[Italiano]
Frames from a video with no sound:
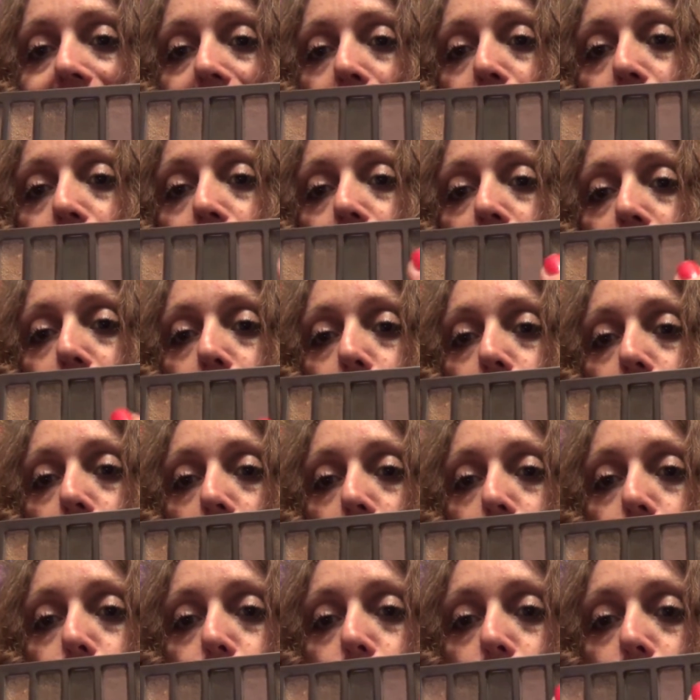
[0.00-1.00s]
up
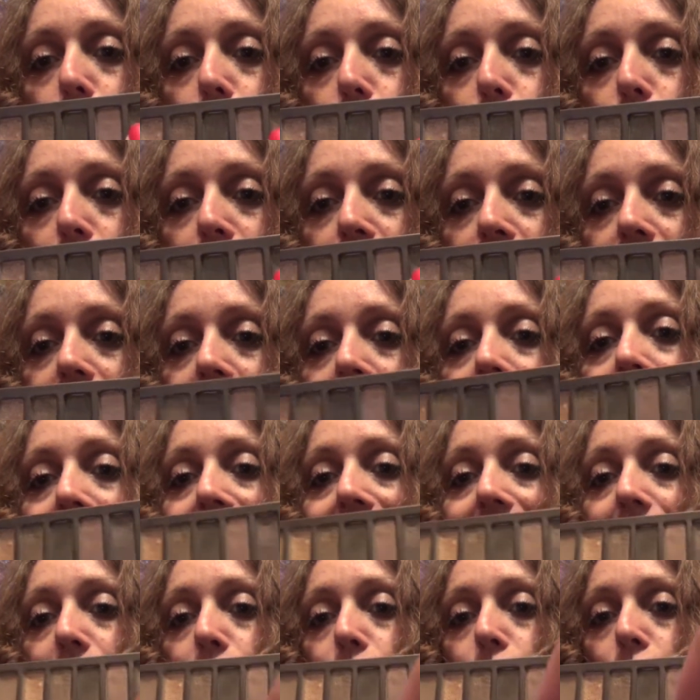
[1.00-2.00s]
piuttosto
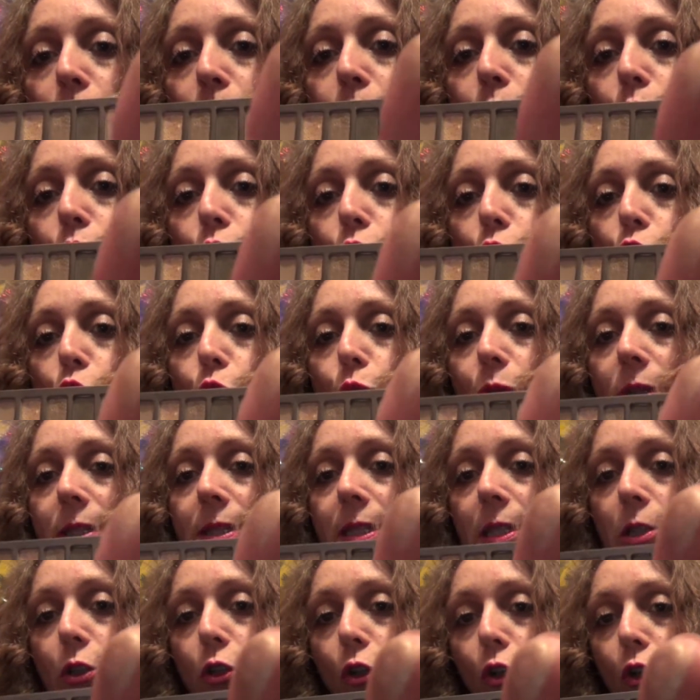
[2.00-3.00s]
sofisticato appunto su
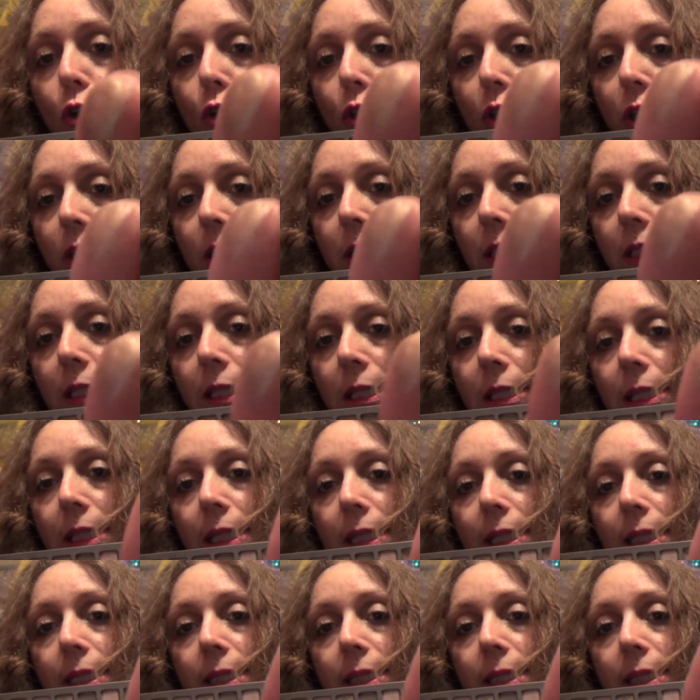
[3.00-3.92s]
questi toni di